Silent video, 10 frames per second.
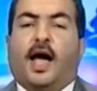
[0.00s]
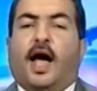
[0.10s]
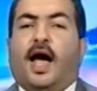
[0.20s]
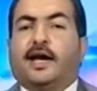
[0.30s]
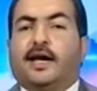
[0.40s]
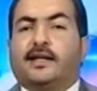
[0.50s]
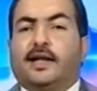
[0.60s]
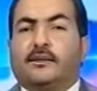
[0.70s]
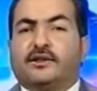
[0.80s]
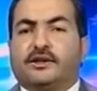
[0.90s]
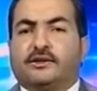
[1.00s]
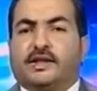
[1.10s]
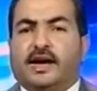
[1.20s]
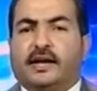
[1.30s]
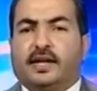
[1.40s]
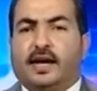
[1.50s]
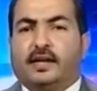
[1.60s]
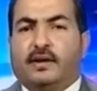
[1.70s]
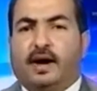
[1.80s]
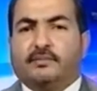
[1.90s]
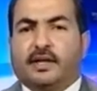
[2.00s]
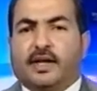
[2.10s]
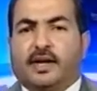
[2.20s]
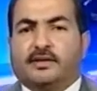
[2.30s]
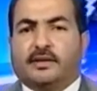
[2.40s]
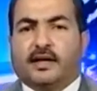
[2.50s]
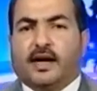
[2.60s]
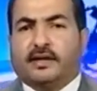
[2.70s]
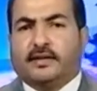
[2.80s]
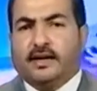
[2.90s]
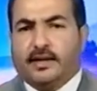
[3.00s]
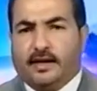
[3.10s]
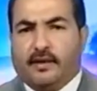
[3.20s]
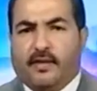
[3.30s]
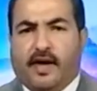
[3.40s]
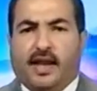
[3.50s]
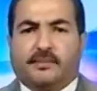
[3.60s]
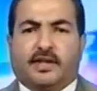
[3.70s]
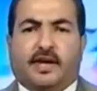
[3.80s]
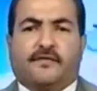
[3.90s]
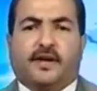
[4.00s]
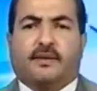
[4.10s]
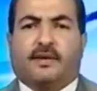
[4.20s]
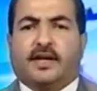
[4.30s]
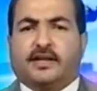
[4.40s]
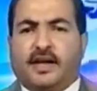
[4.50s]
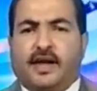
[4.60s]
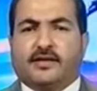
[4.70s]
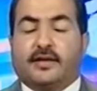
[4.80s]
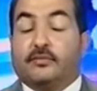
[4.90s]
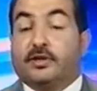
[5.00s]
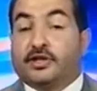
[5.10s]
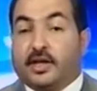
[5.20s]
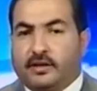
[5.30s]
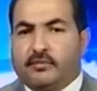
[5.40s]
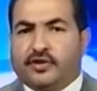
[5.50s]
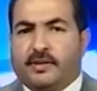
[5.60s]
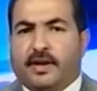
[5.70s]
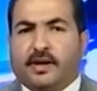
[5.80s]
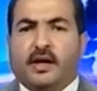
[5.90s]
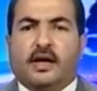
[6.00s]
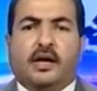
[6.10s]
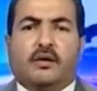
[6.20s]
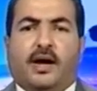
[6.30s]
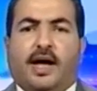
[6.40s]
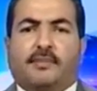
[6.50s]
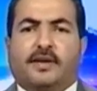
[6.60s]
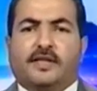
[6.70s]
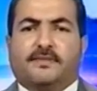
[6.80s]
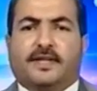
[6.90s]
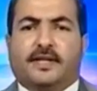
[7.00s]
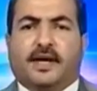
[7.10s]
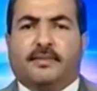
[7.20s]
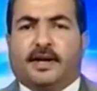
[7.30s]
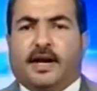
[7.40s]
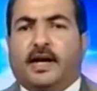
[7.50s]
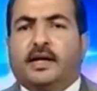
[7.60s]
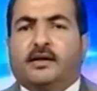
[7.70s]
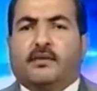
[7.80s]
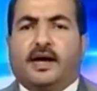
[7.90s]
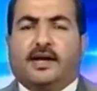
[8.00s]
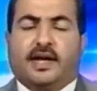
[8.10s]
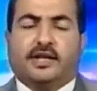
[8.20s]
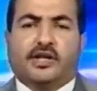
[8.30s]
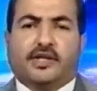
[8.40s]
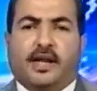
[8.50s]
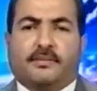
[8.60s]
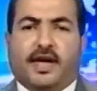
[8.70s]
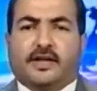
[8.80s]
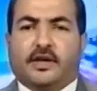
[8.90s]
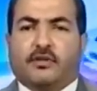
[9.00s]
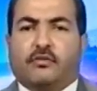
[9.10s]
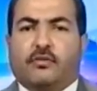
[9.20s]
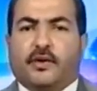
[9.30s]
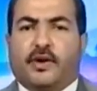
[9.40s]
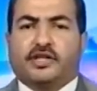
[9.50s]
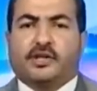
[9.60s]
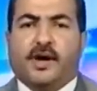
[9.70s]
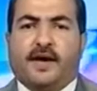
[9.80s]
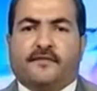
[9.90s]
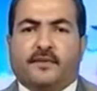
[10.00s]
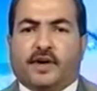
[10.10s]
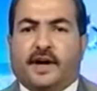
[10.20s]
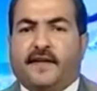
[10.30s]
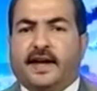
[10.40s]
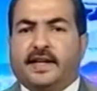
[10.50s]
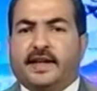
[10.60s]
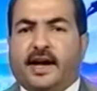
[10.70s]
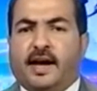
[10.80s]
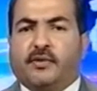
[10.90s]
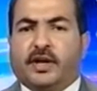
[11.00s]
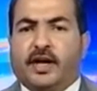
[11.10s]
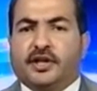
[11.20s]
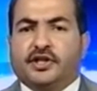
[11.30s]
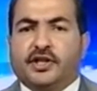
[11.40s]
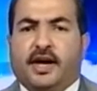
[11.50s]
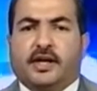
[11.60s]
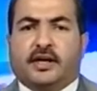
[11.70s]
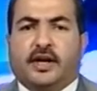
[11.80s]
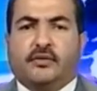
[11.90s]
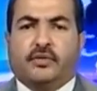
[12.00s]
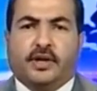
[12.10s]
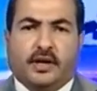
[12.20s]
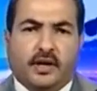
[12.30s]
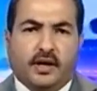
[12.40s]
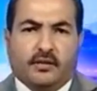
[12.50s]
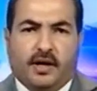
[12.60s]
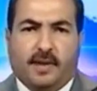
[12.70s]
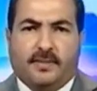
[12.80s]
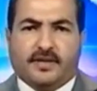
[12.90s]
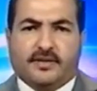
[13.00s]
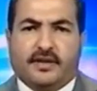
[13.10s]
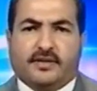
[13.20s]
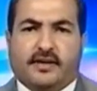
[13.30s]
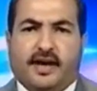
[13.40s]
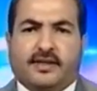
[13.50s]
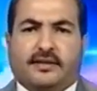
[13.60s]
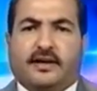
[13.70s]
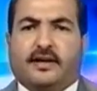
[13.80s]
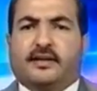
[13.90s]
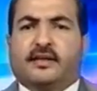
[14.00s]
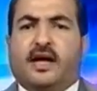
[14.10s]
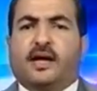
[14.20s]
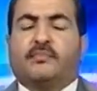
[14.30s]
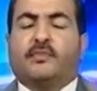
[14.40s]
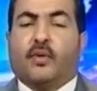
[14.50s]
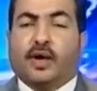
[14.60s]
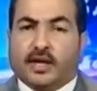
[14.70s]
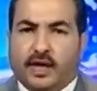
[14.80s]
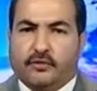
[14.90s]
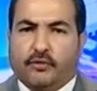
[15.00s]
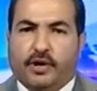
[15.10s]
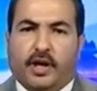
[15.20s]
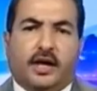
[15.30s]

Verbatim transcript: أكد وزير الداخلية اللواء عبد القادر قحطان أن الوضع الأمني في اليمن يتحسن بشكل مستمر وبنسبة كبيرة وأن الأجهزة الأمنية تقوم بواجبها في مكافحة الإرهاب والخارجين عن القانون وبسط سيادة النظام والقانون